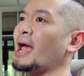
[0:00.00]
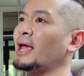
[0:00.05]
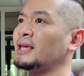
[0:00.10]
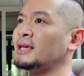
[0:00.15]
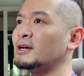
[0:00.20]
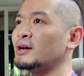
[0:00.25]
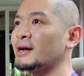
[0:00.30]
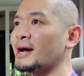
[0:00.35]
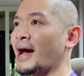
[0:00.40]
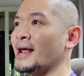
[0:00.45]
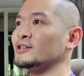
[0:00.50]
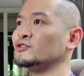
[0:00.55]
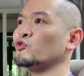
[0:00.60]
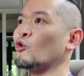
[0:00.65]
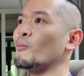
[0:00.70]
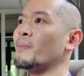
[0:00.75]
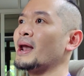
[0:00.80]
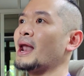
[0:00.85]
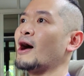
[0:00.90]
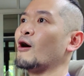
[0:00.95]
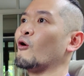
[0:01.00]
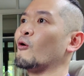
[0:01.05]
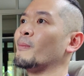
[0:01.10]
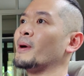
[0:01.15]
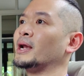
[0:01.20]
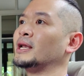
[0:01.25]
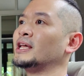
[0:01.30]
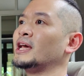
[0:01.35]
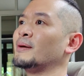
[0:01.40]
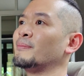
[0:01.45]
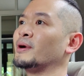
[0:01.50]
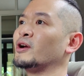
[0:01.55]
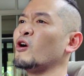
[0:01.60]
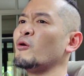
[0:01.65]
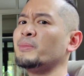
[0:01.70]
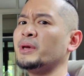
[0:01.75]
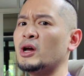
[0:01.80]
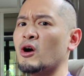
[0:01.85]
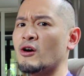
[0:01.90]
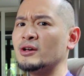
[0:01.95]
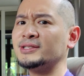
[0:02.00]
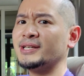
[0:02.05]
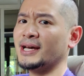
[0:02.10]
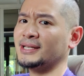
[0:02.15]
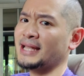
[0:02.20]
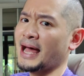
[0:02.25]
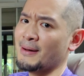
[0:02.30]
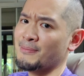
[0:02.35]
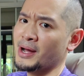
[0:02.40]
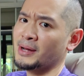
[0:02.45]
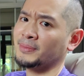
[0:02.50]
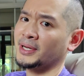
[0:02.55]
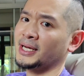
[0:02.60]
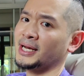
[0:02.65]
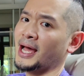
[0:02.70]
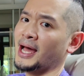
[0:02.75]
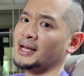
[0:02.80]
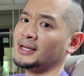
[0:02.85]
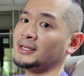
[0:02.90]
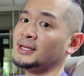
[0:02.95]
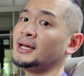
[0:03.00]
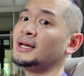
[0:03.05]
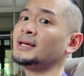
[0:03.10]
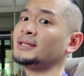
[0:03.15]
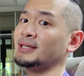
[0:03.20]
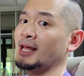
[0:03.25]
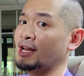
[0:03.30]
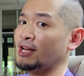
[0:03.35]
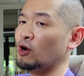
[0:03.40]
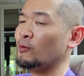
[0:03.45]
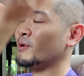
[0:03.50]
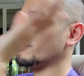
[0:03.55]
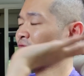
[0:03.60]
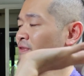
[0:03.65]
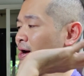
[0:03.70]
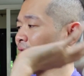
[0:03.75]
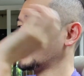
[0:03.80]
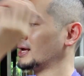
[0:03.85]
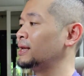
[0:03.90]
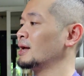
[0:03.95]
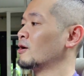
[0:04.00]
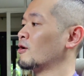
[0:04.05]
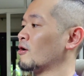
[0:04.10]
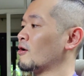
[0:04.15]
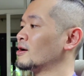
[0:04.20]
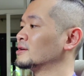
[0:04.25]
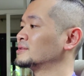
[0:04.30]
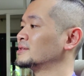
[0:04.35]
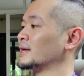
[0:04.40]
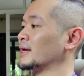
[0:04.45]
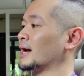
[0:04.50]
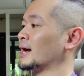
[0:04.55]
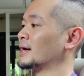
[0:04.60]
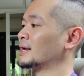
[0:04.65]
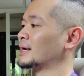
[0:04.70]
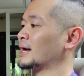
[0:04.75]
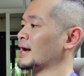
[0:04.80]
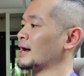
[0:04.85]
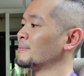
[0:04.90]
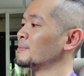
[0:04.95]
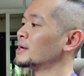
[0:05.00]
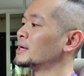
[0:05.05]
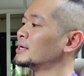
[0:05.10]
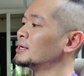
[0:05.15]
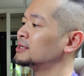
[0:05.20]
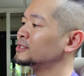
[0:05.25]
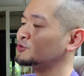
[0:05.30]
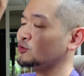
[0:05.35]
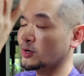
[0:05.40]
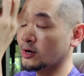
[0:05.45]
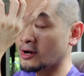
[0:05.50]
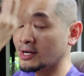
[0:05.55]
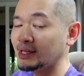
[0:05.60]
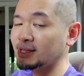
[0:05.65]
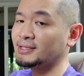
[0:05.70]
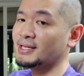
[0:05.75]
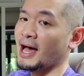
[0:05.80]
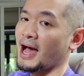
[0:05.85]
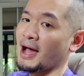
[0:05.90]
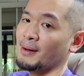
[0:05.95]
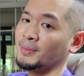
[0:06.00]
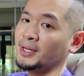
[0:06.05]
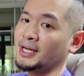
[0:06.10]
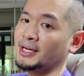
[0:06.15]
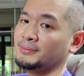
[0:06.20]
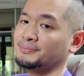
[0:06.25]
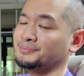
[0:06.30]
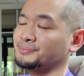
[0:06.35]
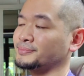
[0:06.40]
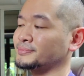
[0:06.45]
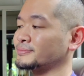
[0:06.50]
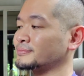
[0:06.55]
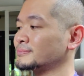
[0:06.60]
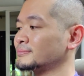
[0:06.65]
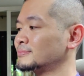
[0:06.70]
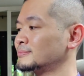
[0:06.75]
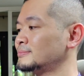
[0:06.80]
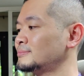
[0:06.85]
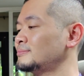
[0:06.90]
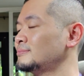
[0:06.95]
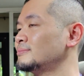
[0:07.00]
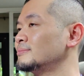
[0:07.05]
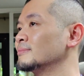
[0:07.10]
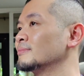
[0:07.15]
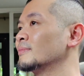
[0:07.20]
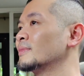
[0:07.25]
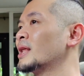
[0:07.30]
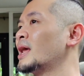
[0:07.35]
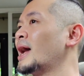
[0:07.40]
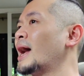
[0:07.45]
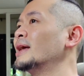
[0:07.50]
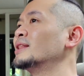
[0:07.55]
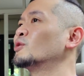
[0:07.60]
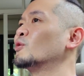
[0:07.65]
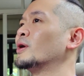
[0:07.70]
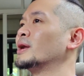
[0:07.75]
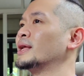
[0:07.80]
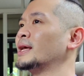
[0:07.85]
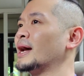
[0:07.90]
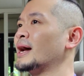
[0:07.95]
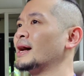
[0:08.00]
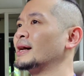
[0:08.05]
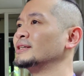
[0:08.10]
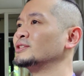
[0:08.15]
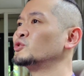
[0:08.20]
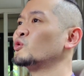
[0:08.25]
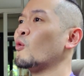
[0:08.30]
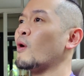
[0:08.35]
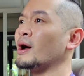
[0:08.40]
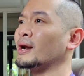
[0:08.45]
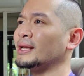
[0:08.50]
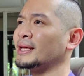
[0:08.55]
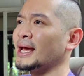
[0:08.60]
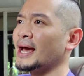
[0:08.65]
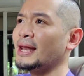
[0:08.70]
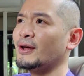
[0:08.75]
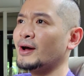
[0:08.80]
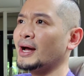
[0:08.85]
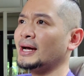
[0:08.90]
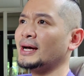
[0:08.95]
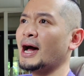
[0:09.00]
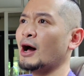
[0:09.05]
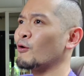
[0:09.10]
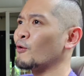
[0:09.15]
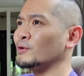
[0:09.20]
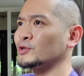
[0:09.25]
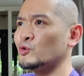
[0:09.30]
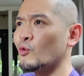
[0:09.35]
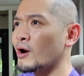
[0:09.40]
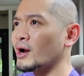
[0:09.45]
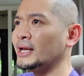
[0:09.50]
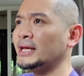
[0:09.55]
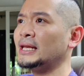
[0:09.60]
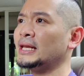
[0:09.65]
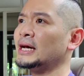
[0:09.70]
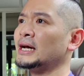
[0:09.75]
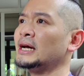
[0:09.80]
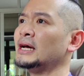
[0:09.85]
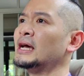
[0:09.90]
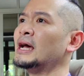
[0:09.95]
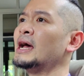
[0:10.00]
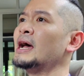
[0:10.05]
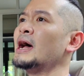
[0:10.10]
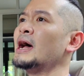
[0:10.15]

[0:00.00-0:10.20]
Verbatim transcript: ไอ้การทรงพลังของมันเนี่ย มันก็มีข้อเสียตามมาเหมือนกัน แต่เดี๋ยวมาฟังในเรื่องของข้อเสียนะครับ ส่วนข้อที่3เนี่ย ไอ้ตัวเนี้ยช่วงนี้ด้วย เอาช่วงนี้เลย